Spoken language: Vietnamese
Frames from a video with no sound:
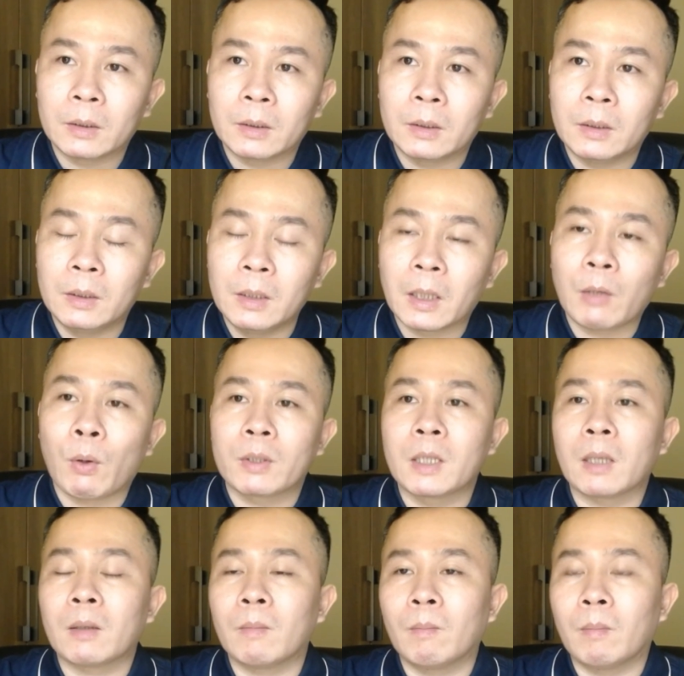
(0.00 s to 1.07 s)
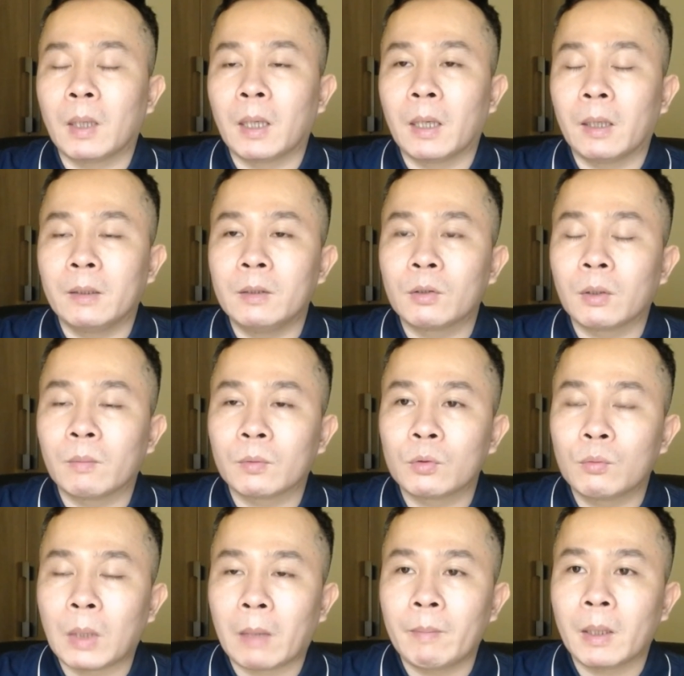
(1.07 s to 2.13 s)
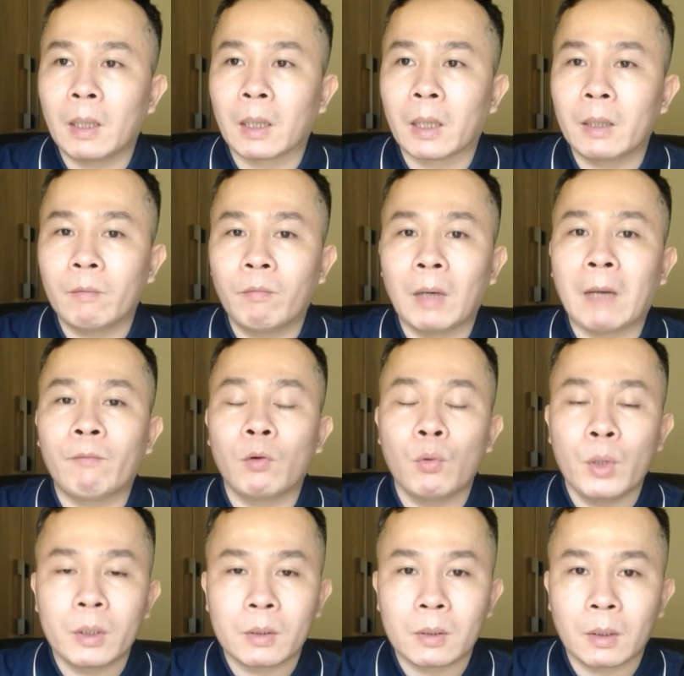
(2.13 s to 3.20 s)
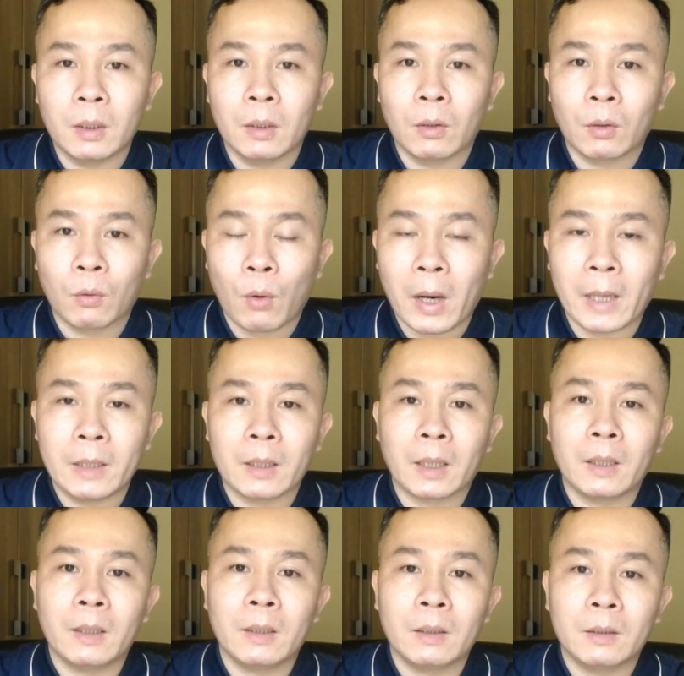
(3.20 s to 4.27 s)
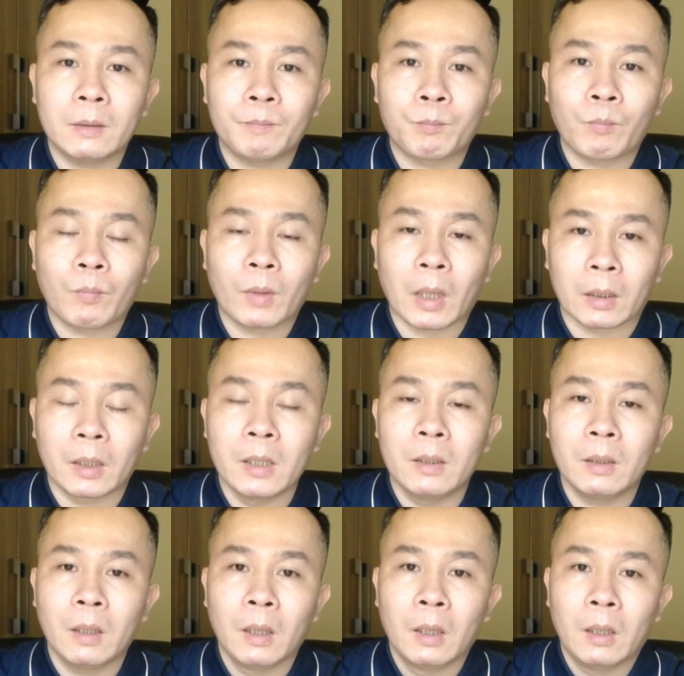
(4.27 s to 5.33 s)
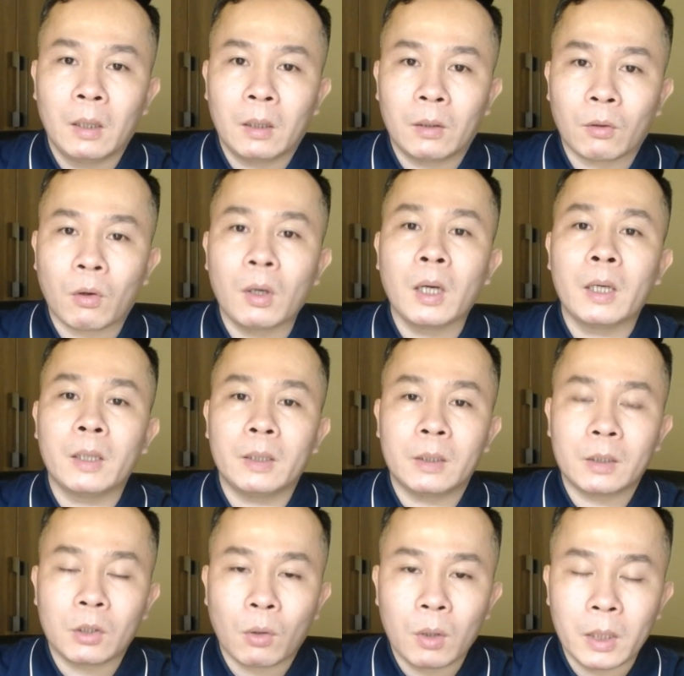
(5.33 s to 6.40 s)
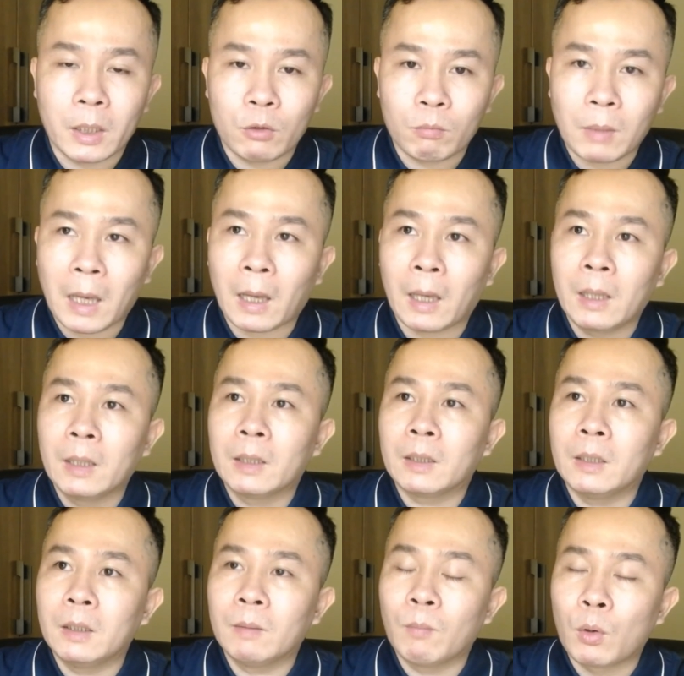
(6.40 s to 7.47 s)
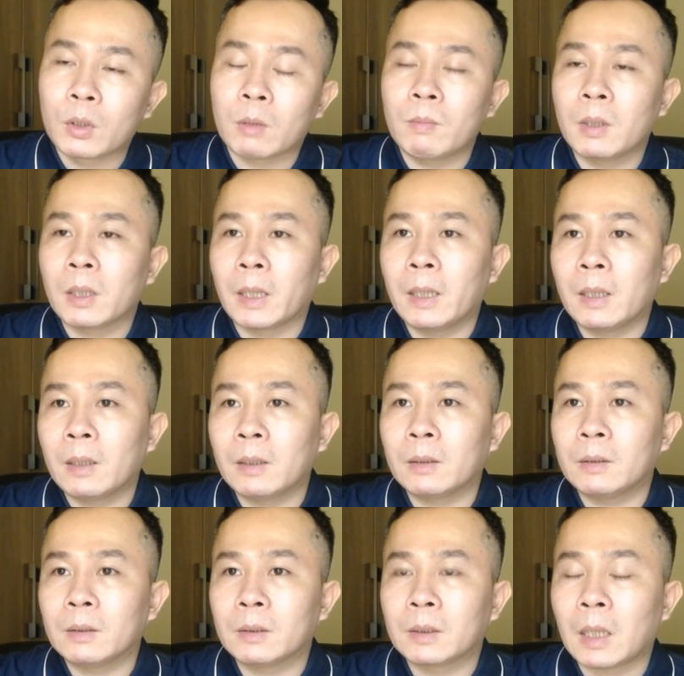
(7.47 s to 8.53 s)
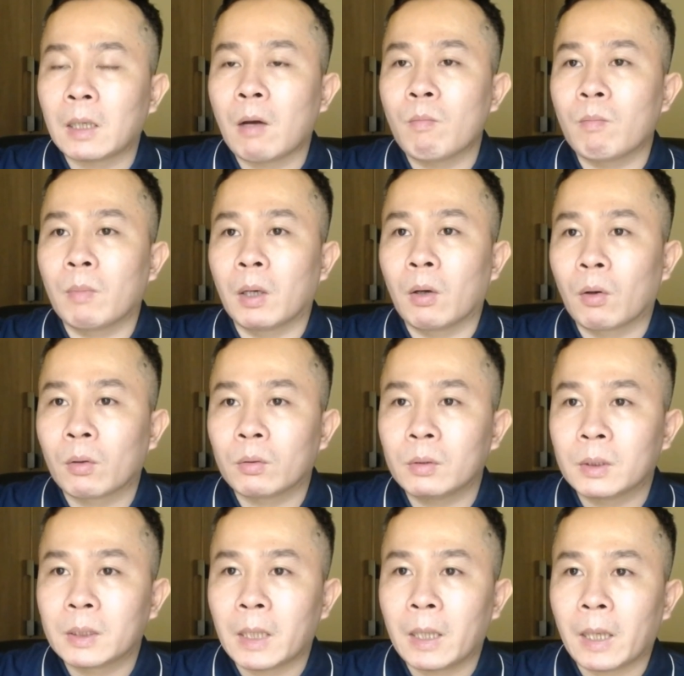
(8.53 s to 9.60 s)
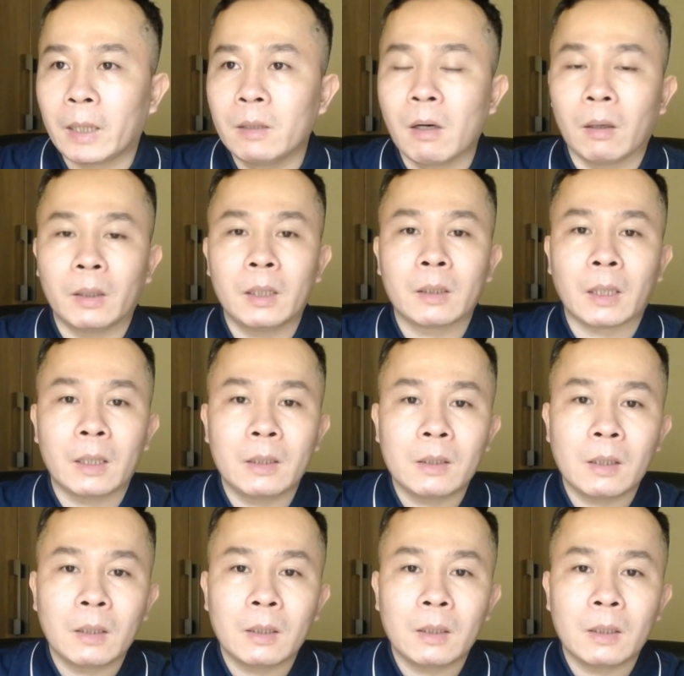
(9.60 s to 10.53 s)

những cái hoạt chất mà như chúng ta biết là cái flavonoid thì ngoài những cái đặc tính nó có lợi cho cơ thể chúng ta thì một trong những cái tác động mà nó sẽ ảnh hưởng lên cái